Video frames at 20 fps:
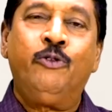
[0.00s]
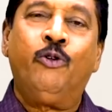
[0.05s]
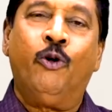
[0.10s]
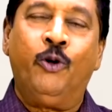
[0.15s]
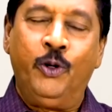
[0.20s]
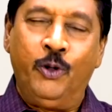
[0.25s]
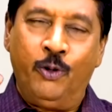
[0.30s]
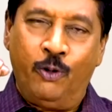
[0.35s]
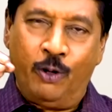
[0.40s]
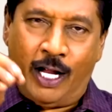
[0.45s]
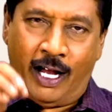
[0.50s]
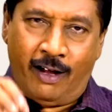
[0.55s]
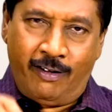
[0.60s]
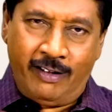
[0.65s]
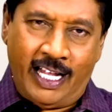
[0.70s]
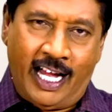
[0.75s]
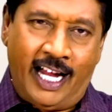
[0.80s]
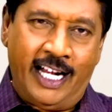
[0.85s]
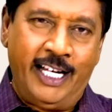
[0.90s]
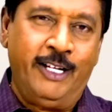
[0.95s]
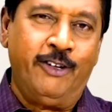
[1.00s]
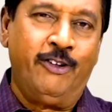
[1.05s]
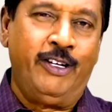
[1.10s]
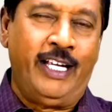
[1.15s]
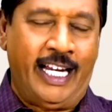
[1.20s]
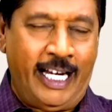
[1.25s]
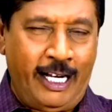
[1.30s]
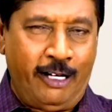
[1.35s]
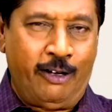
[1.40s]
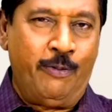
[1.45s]
தொண்ணூறாவது
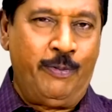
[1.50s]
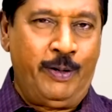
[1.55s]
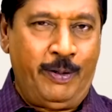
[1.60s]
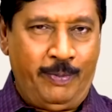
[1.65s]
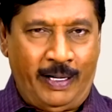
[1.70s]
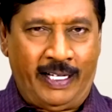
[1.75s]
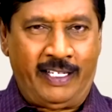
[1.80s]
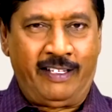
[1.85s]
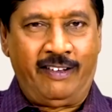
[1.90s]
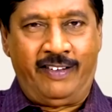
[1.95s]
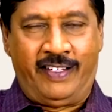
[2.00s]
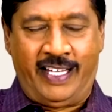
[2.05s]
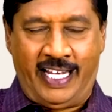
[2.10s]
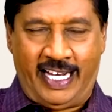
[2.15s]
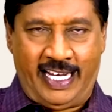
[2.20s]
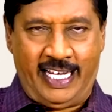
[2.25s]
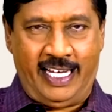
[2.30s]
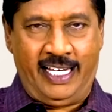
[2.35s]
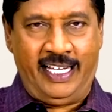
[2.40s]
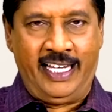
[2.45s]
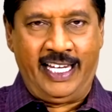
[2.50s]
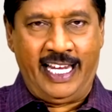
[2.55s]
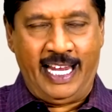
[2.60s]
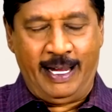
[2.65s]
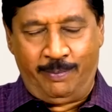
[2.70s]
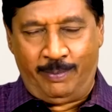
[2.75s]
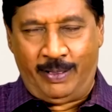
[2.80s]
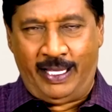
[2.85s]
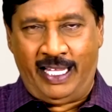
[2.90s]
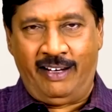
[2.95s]
ஆண்டும் என்னை கூப்பிட்டு பேச வச்சாங்க
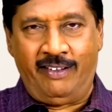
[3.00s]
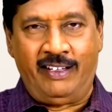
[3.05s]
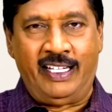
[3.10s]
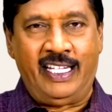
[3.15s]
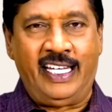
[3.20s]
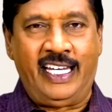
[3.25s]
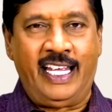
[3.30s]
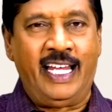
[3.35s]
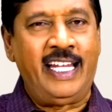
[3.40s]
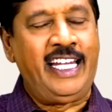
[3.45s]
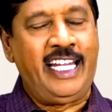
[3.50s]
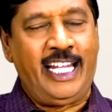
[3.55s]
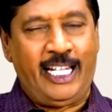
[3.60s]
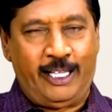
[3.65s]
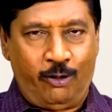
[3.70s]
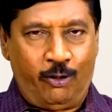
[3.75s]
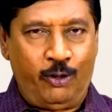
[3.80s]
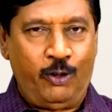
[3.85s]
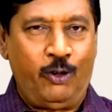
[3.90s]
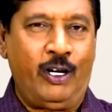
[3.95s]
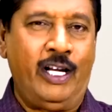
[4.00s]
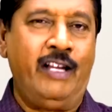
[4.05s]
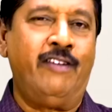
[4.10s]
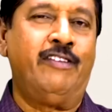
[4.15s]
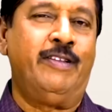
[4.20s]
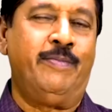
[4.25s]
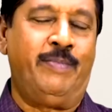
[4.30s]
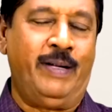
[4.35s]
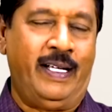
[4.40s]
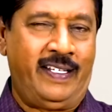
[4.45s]
நீங்கள் எண்பதில் வந்தீங்க நீங்கள் தொண்ணூறுலேயே
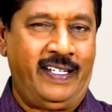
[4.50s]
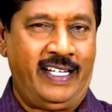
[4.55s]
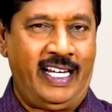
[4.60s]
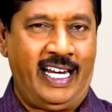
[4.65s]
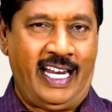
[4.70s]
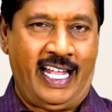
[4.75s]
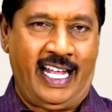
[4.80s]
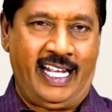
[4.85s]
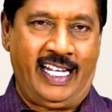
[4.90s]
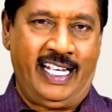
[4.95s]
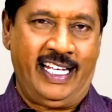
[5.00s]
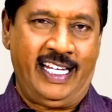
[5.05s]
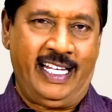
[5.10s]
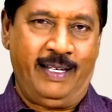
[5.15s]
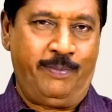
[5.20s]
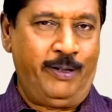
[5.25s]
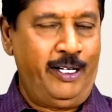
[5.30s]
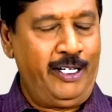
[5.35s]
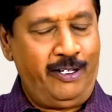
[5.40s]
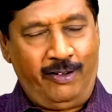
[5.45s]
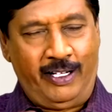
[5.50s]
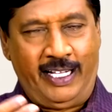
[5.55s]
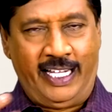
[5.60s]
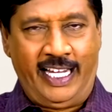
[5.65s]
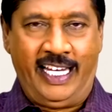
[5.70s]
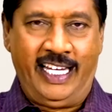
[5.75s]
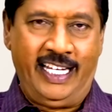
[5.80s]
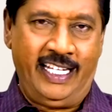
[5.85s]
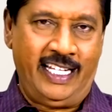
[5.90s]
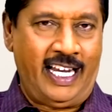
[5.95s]
வந்து பேசுங்க நாங்கள் போயிட்டு
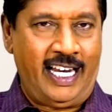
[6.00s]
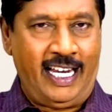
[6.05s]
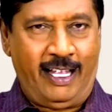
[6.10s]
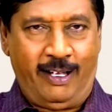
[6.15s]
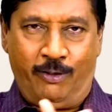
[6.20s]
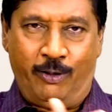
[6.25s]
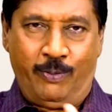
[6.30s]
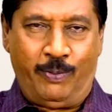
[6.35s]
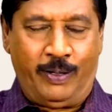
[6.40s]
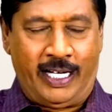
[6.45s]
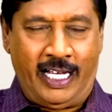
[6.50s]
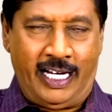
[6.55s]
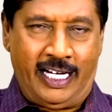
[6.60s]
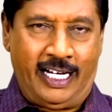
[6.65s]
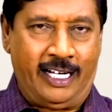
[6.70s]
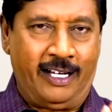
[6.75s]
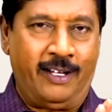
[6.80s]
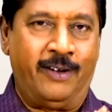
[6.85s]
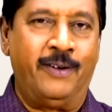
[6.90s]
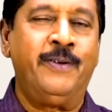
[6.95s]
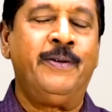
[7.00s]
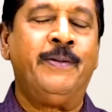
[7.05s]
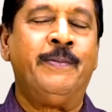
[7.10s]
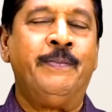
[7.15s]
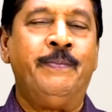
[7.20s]
வந்தேன் இதெல்லாம் ஒரு பக்கம் இருக்கட்டும்